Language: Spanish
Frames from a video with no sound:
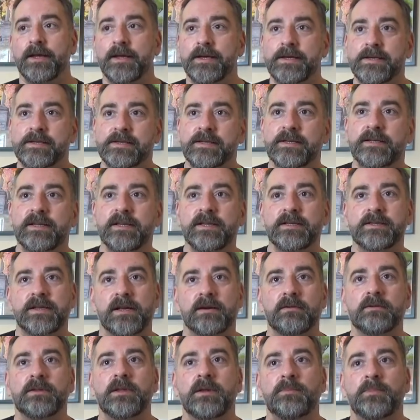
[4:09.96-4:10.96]
Si tienes
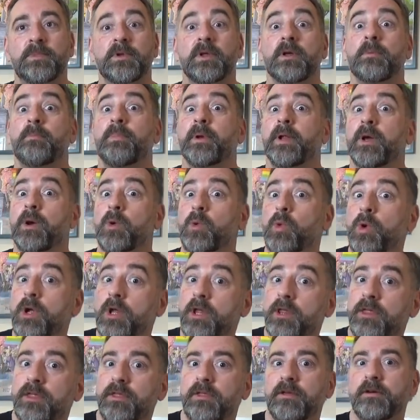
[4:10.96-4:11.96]
algún tipo de
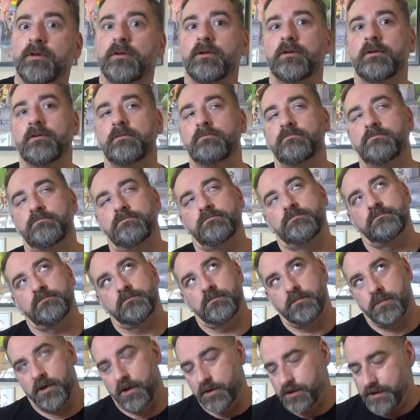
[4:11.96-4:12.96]
prejuicio,
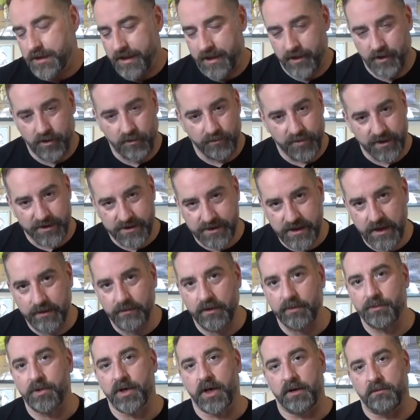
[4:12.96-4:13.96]
cosa que es
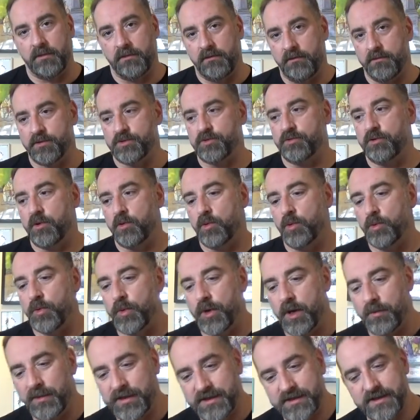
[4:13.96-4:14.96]
comprensible porque vivimos una
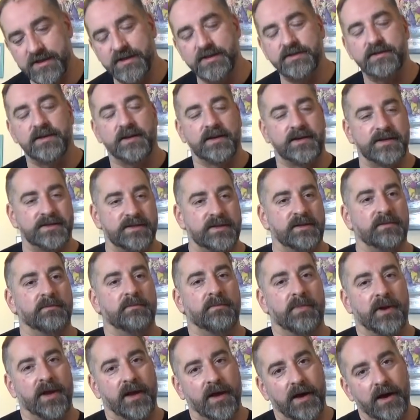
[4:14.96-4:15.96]
cultura machista que
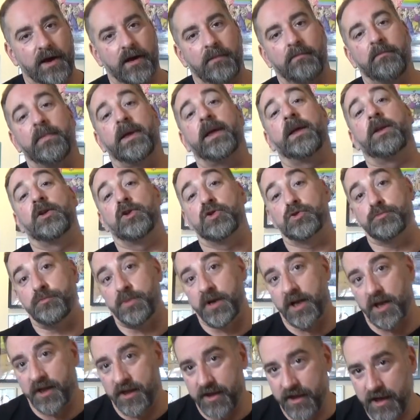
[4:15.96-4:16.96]
siempre ha
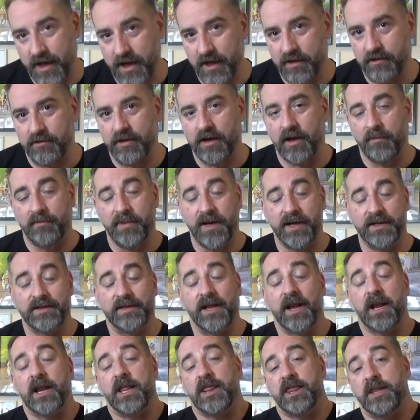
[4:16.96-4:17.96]
menospreciado a la parte
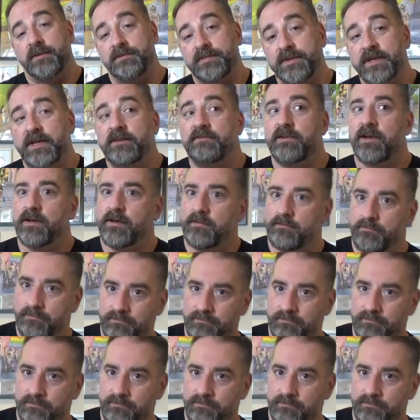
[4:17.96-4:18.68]
receptiva,